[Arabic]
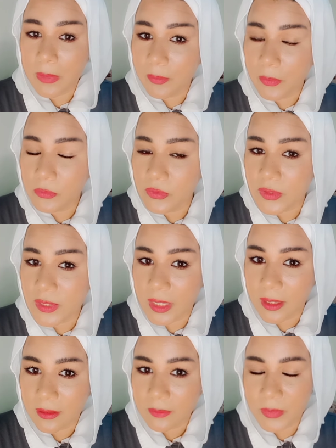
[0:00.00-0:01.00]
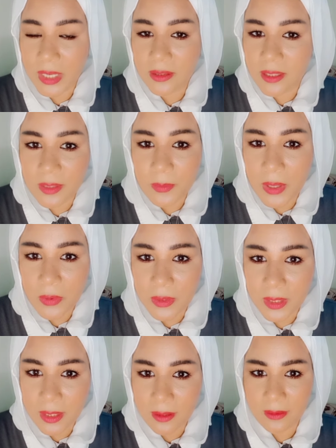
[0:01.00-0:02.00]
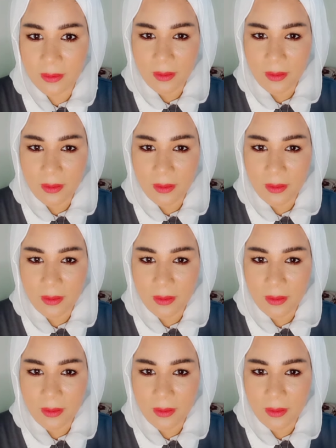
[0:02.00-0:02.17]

مع مامته ازاي بيحترمها ولا لا